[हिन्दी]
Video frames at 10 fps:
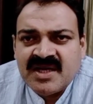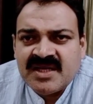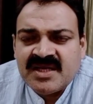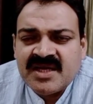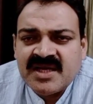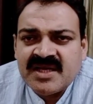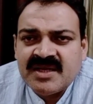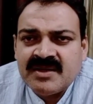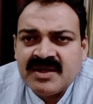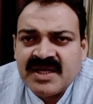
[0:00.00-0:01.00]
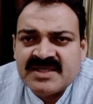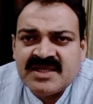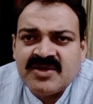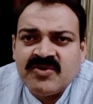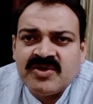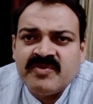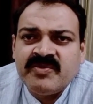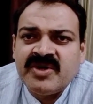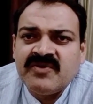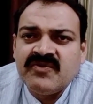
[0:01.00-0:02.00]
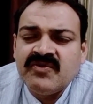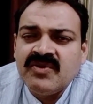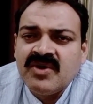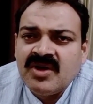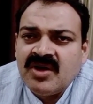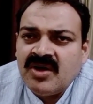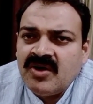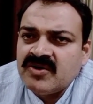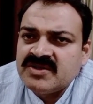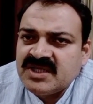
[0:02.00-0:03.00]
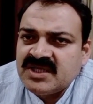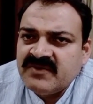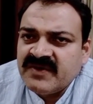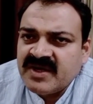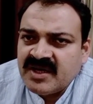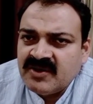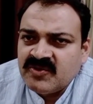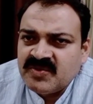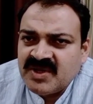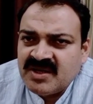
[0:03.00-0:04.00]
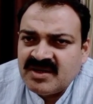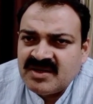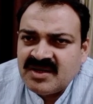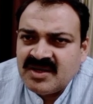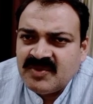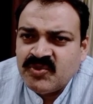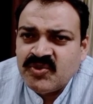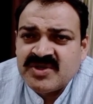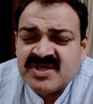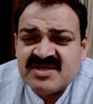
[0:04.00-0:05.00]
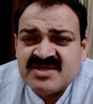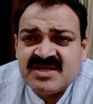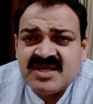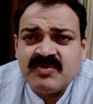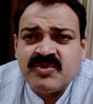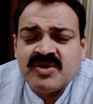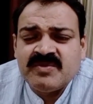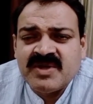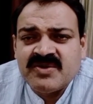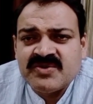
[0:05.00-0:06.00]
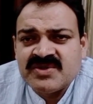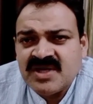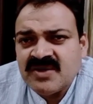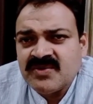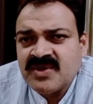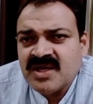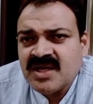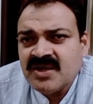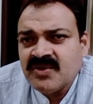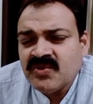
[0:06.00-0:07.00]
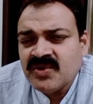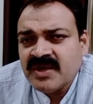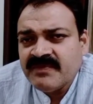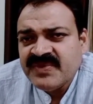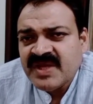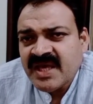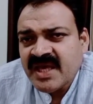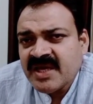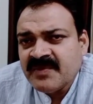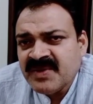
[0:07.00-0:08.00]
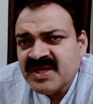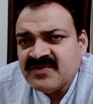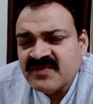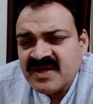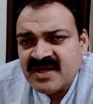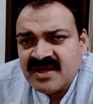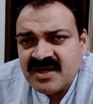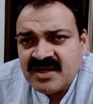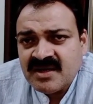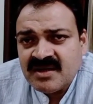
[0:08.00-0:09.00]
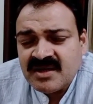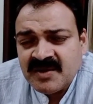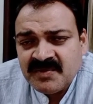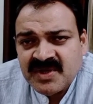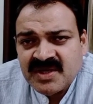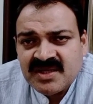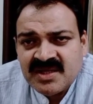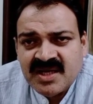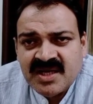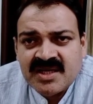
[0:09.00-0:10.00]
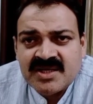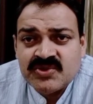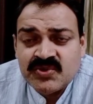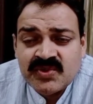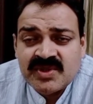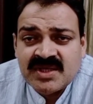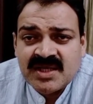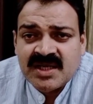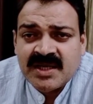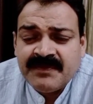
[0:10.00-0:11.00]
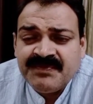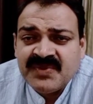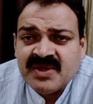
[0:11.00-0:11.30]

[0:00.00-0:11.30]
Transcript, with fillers: रहा है कि कहीं ऐसा ना हो कि बर्ड फ्लू और ज़्यादा विकराल रूप धारण कर ले पोल्ट्री इंडस्ट्री का बहुत बड़ा नुकसान हो रहा है लोगों ने एग मीट वगैरह खाना कम कर दिया है या छोड़ दिया है